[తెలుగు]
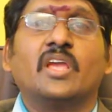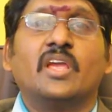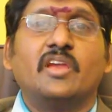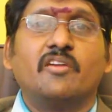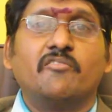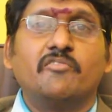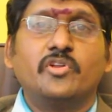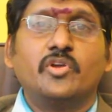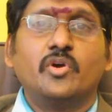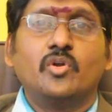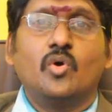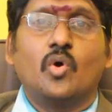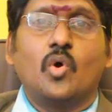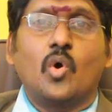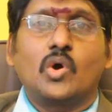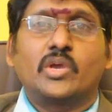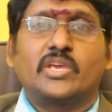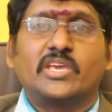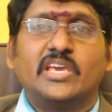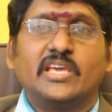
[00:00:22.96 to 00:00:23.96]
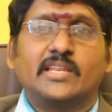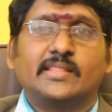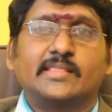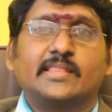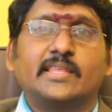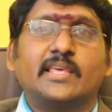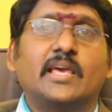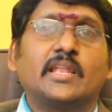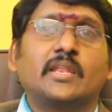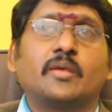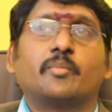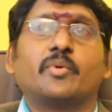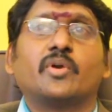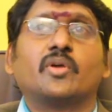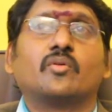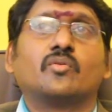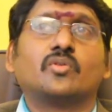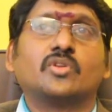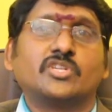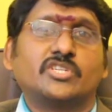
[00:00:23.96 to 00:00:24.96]
ఈ వీడియోలో కీర్తి అనే
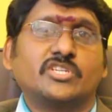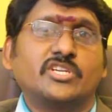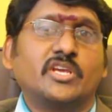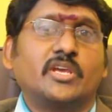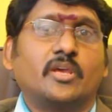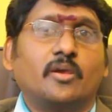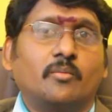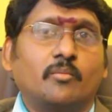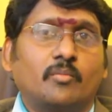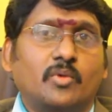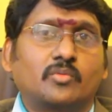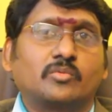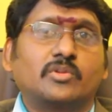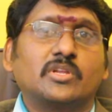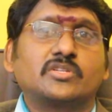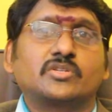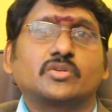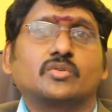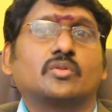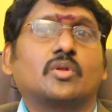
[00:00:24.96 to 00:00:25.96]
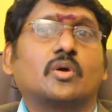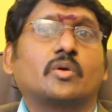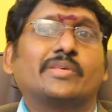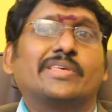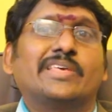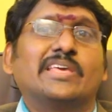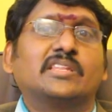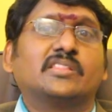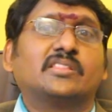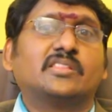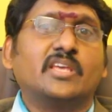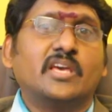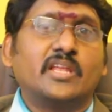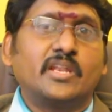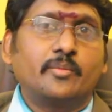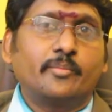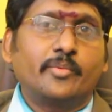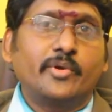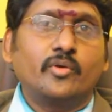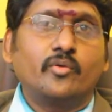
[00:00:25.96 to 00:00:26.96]
పేరు గురించి మనం తెలుసుకుందాం కీర్తి
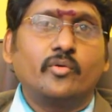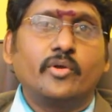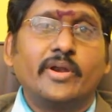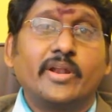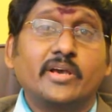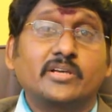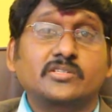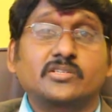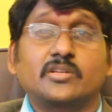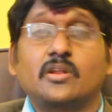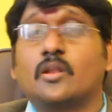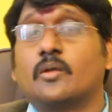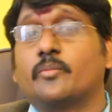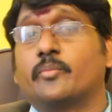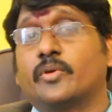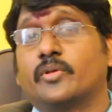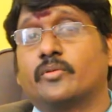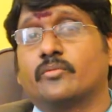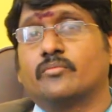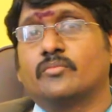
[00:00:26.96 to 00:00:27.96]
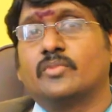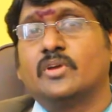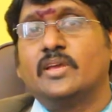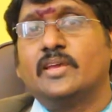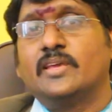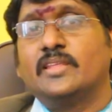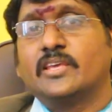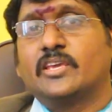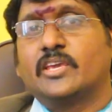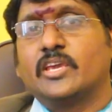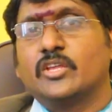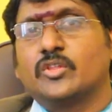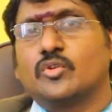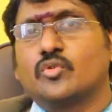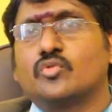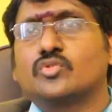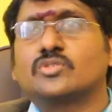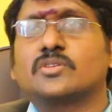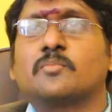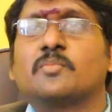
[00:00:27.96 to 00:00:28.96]
అనే పేరు ఏడాక్షరాల పేరు ఇది
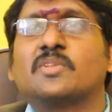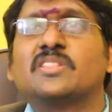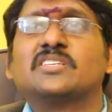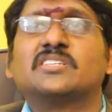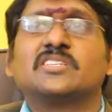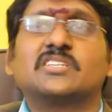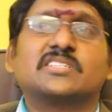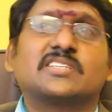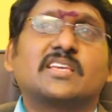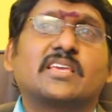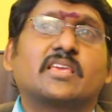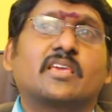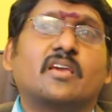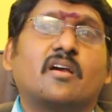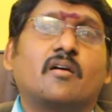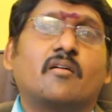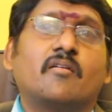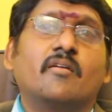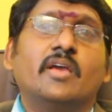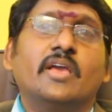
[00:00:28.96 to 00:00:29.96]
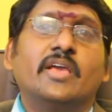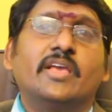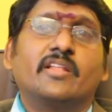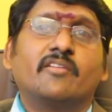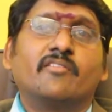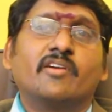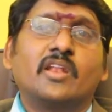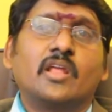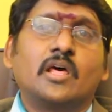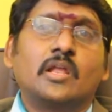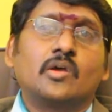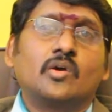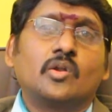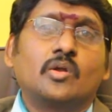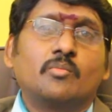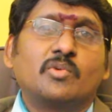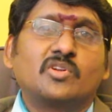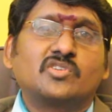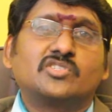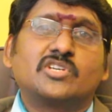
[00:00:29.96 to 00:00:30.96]
కేతువుకు సంబంధించిన సంఖ్య ఇరవై నాలుగు
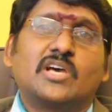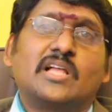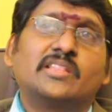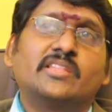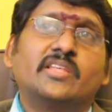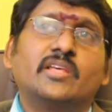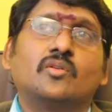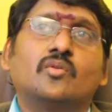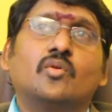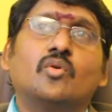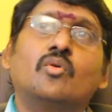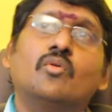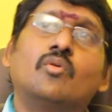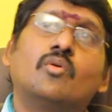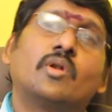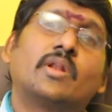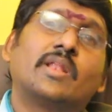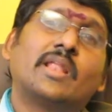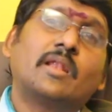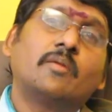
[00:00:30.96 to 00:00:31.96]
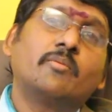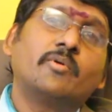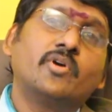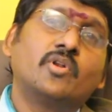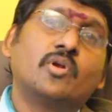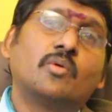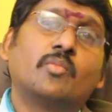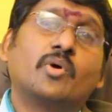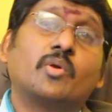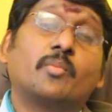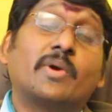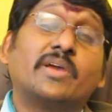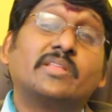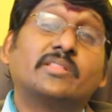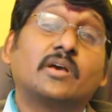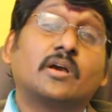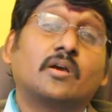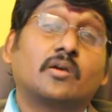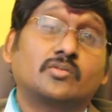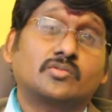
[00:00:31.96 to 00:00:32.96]
నంబర్ చాల్దియన్లో నలభై నంబర్
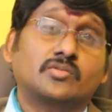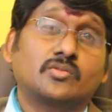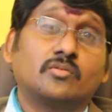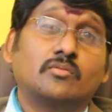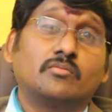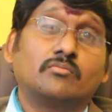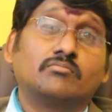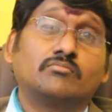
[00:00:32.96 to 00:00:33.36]
పైతాగరసులు